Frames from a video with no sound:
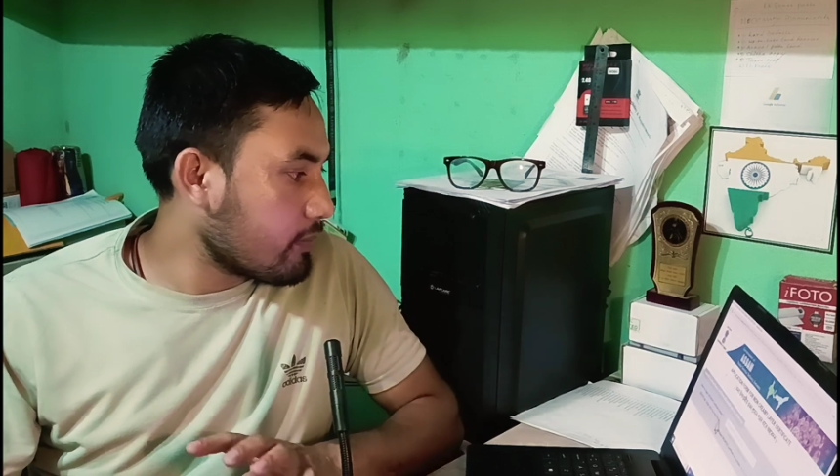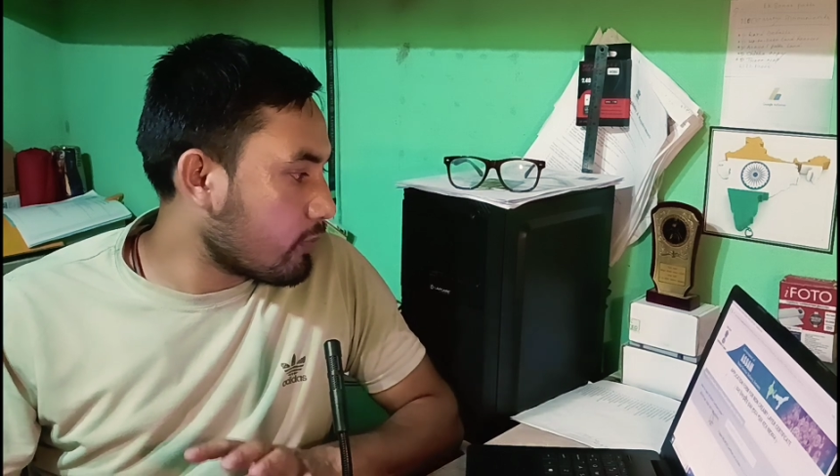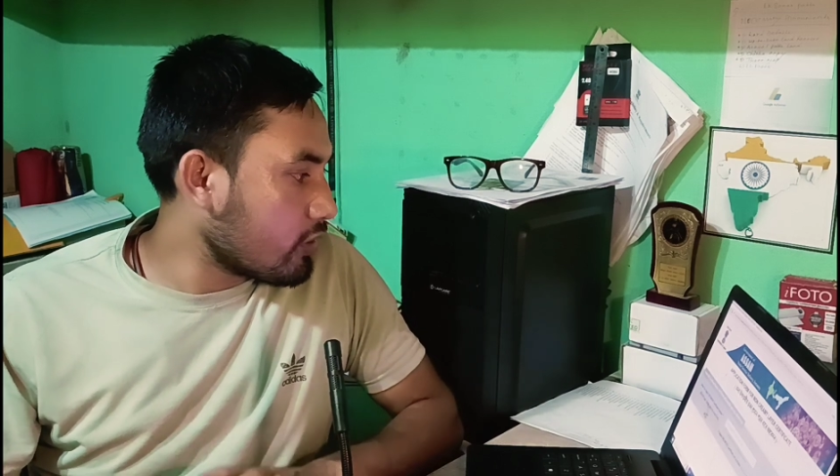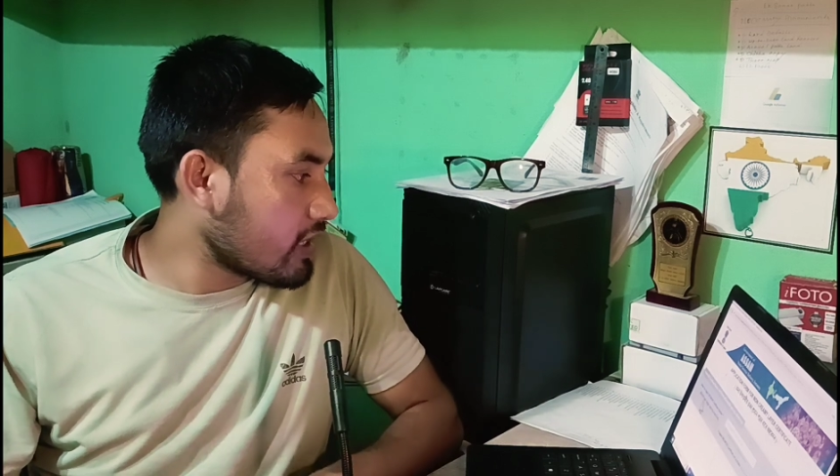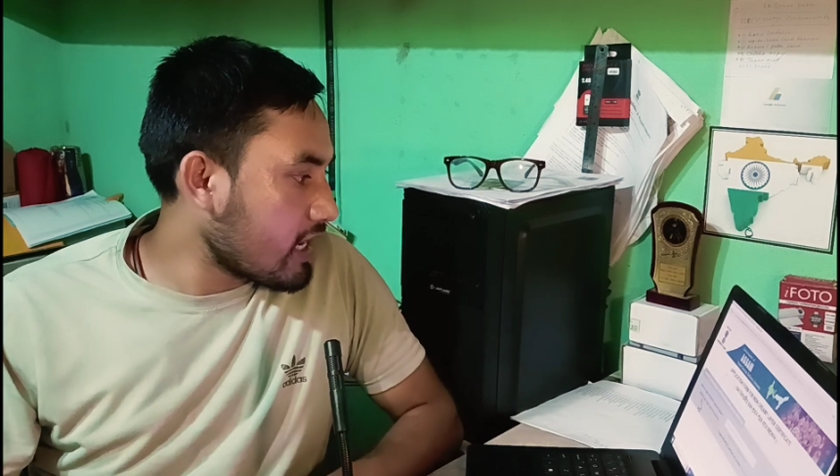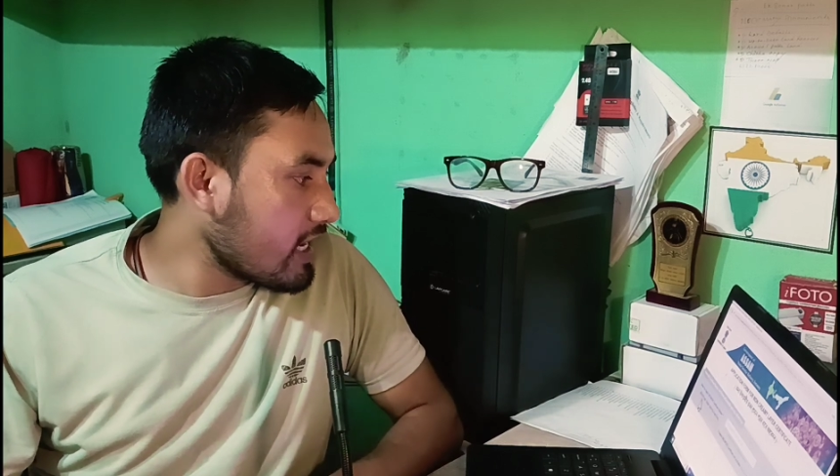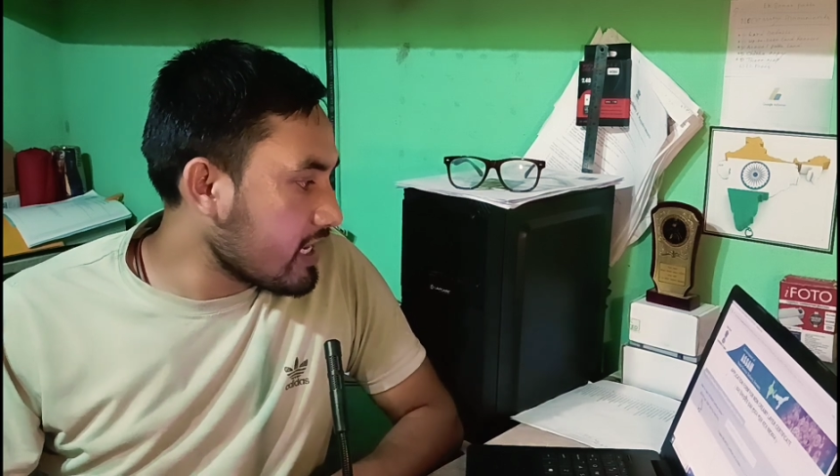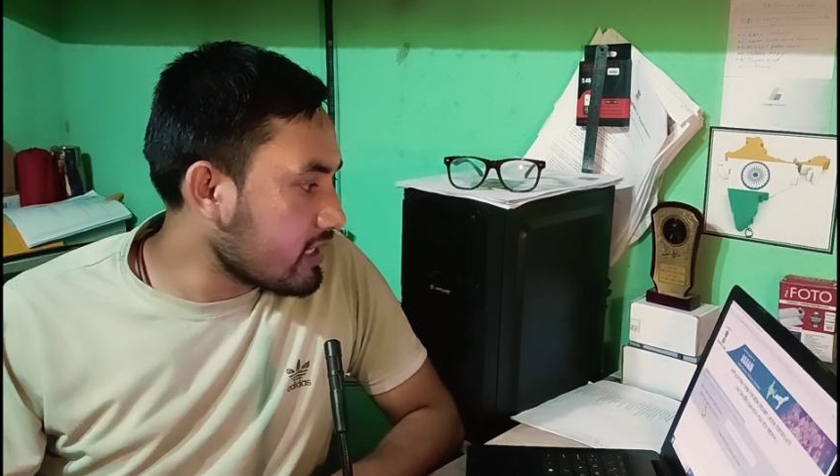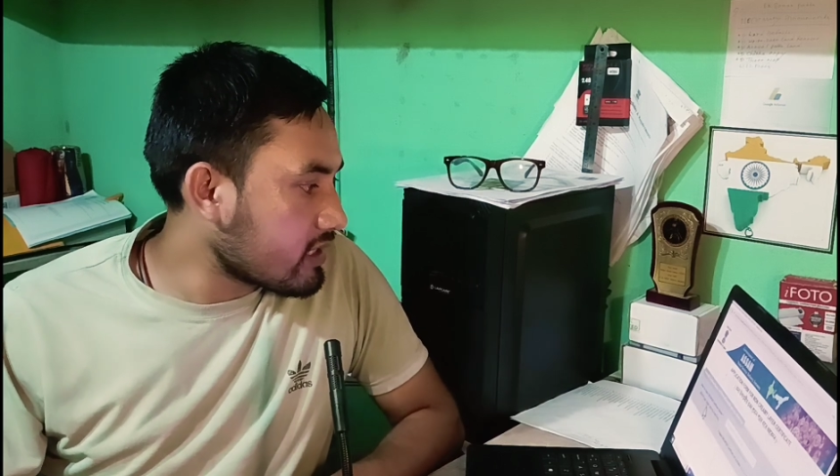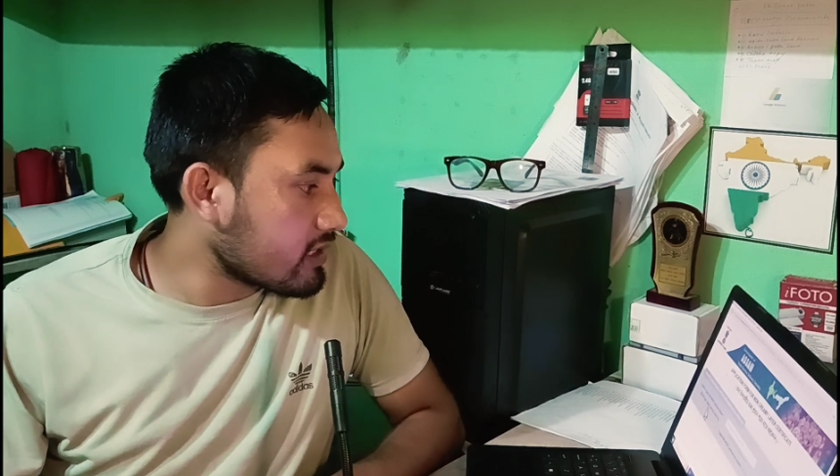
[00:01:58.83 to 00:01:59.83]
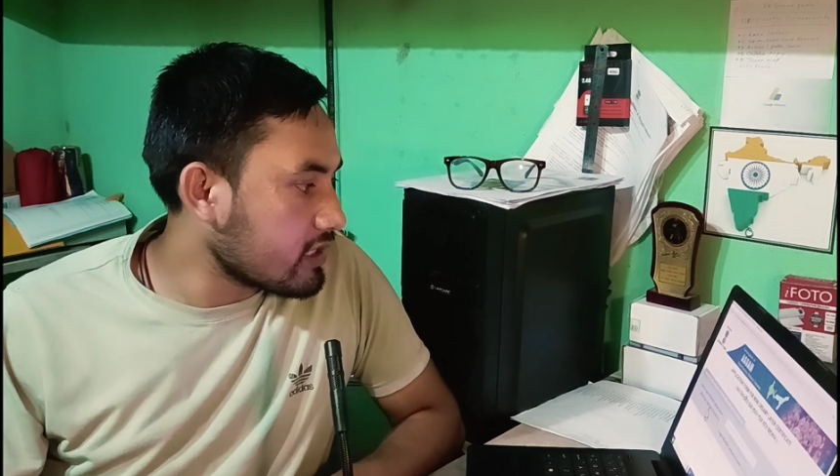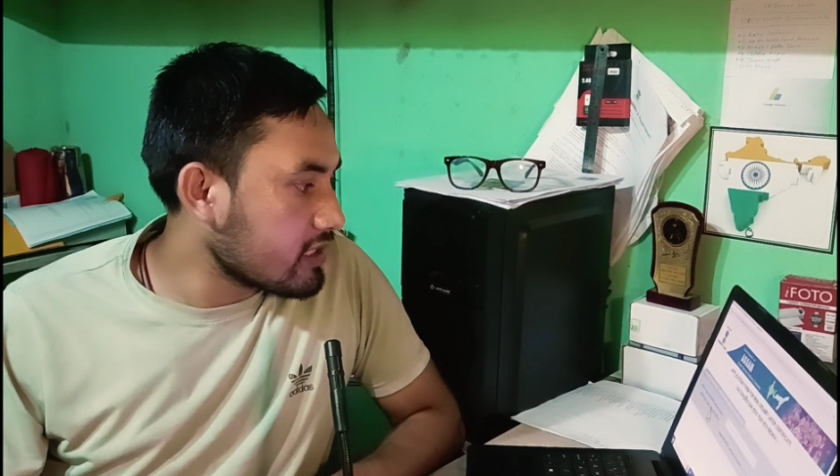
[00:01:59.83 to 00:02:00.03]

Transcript: बोल रहा है इंटर द